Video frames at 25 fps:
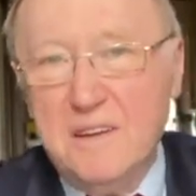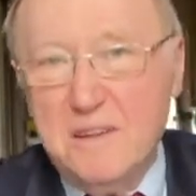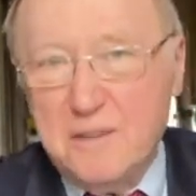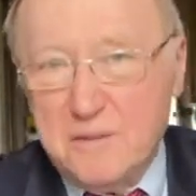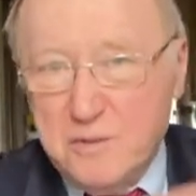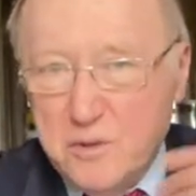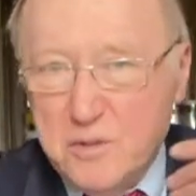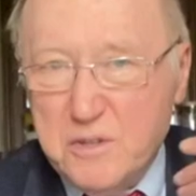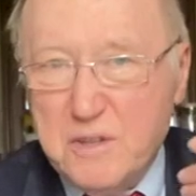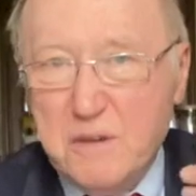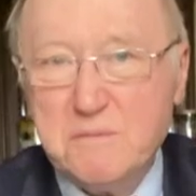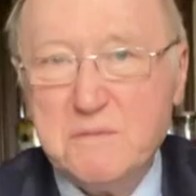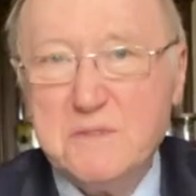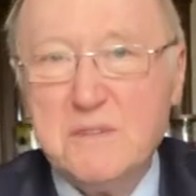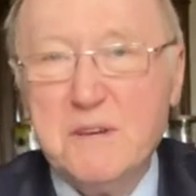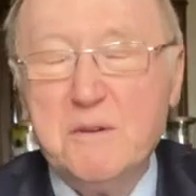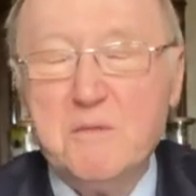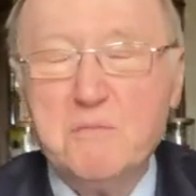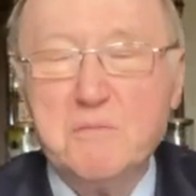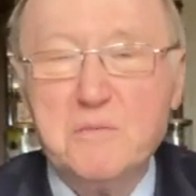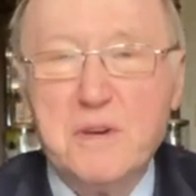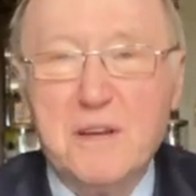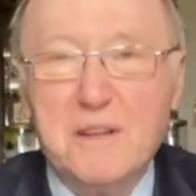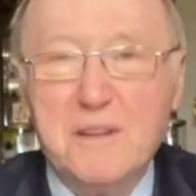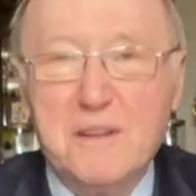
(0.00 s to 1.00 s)
Но тем
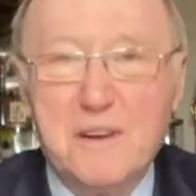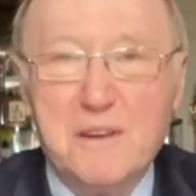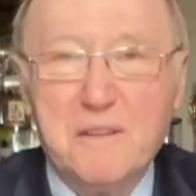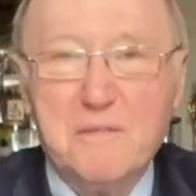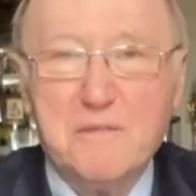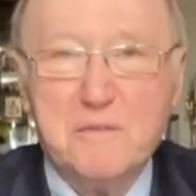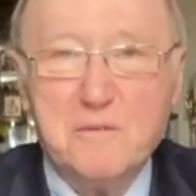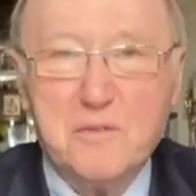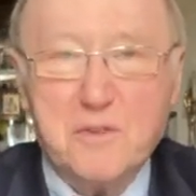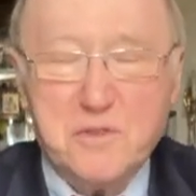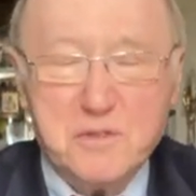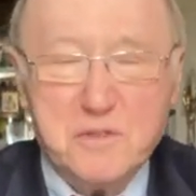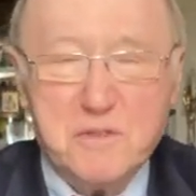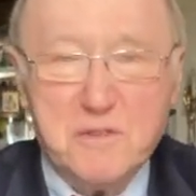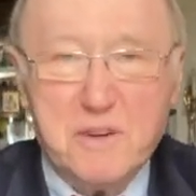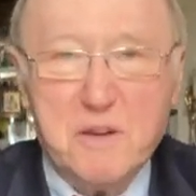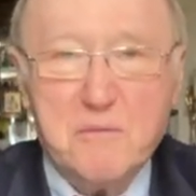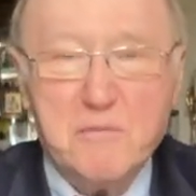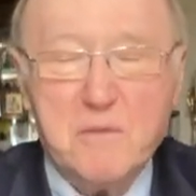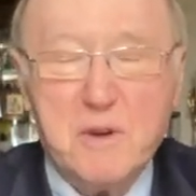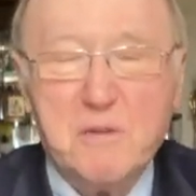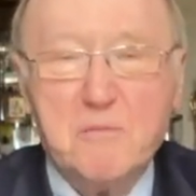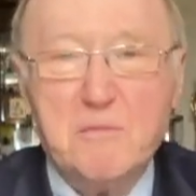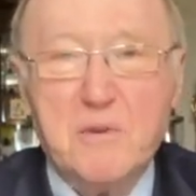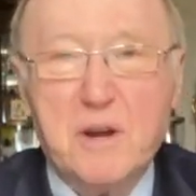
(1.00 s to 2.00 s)
самым делали в то же
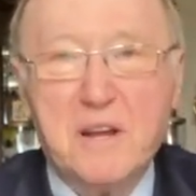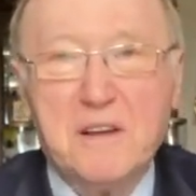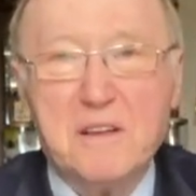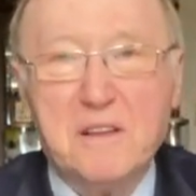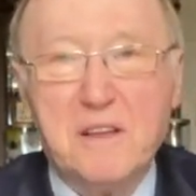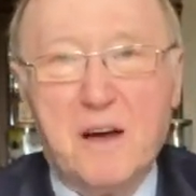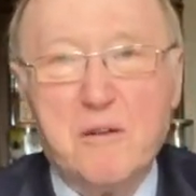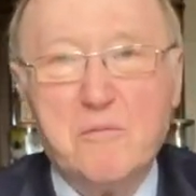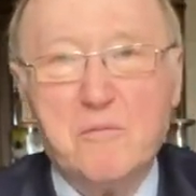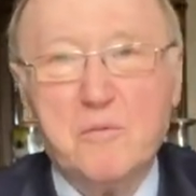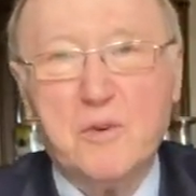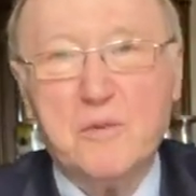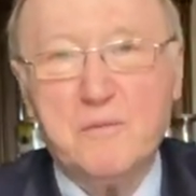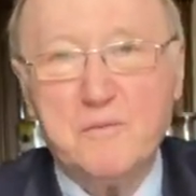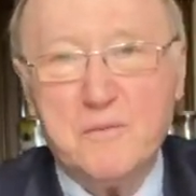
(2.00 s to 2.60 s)
время им рекламу.